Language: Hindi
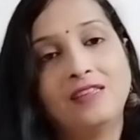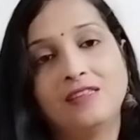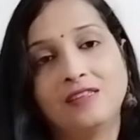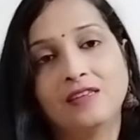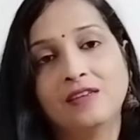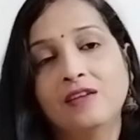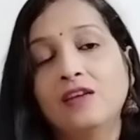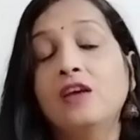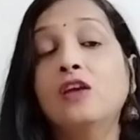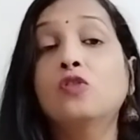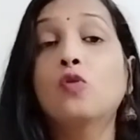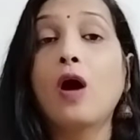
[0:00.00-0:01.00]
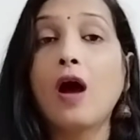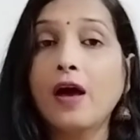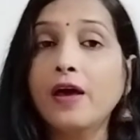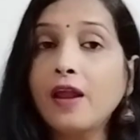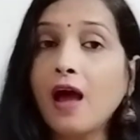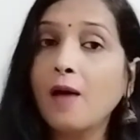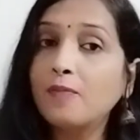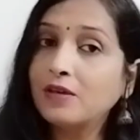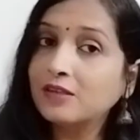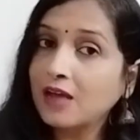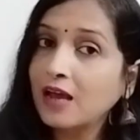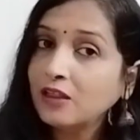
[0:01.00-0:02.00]
चीज़ें तो अगर आप ये
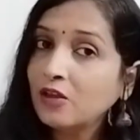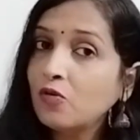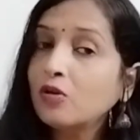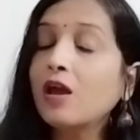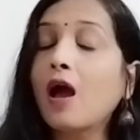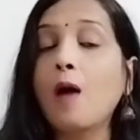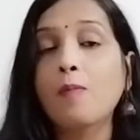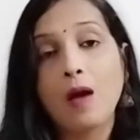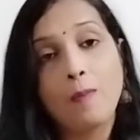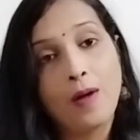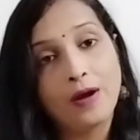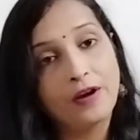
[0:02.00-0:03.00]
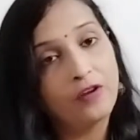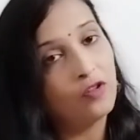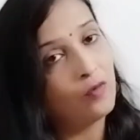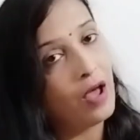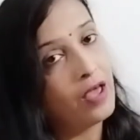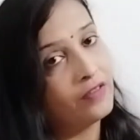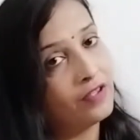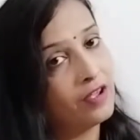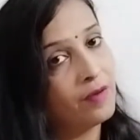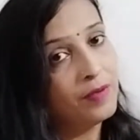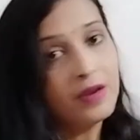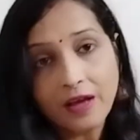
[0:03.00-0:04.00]
चाहते हो कि आपका पार्टनर ऐसे
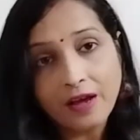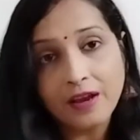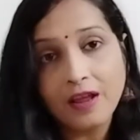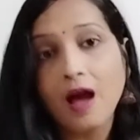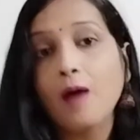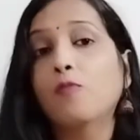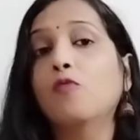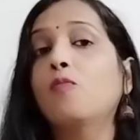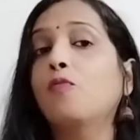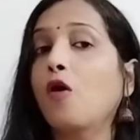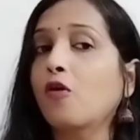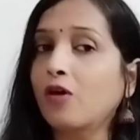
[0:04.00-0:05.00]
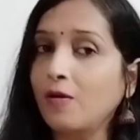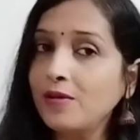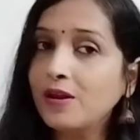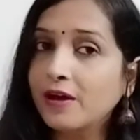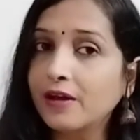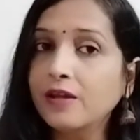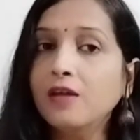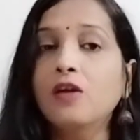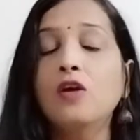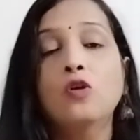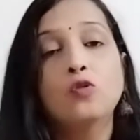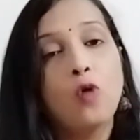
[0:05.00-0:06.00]
कभी ना करे आपको ब्लॉक कभी ना करे
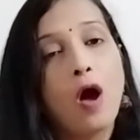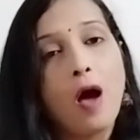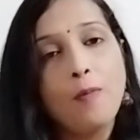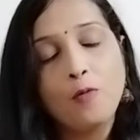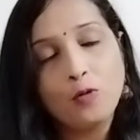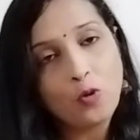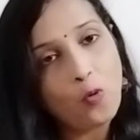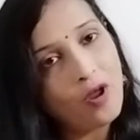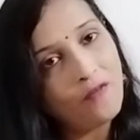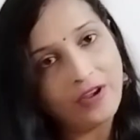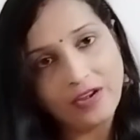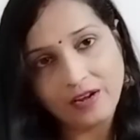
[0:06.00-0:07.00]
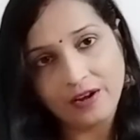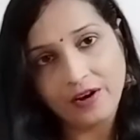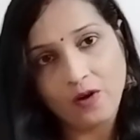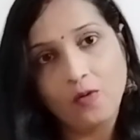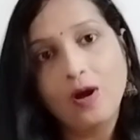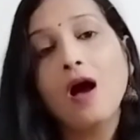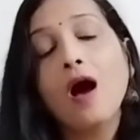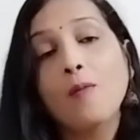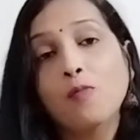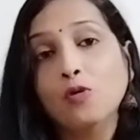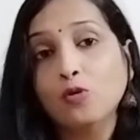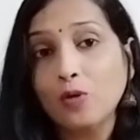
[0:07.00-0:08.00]
तो आपको थोड़ा वेट करना होगा
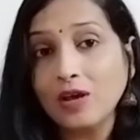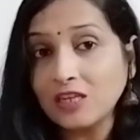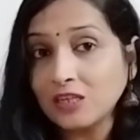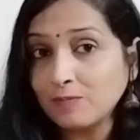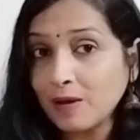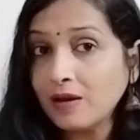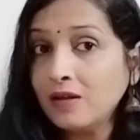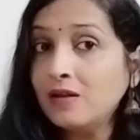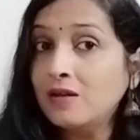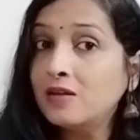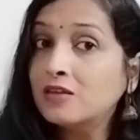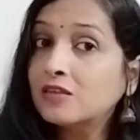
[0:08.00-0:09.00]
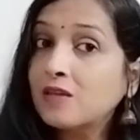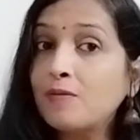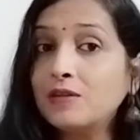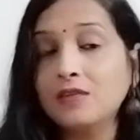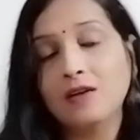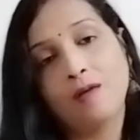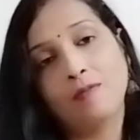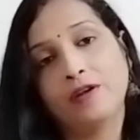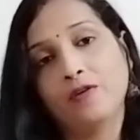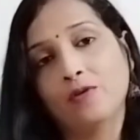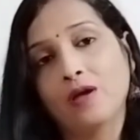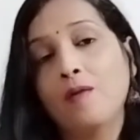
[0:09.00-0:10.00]
आपको थोड़ा इस बार सब्र से काम लेना
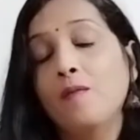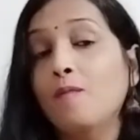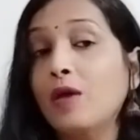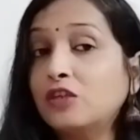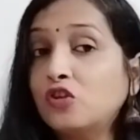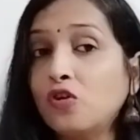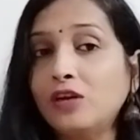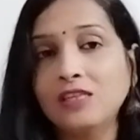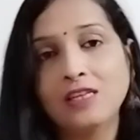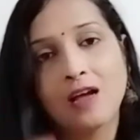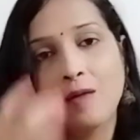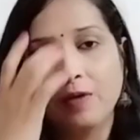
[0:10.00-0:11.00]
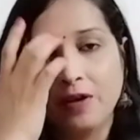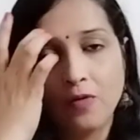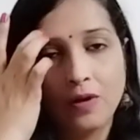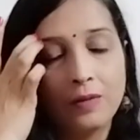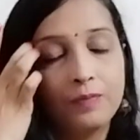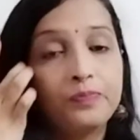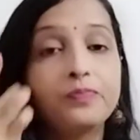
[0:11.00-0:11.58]
होगा मैच्योरिटी से काम लेना होगा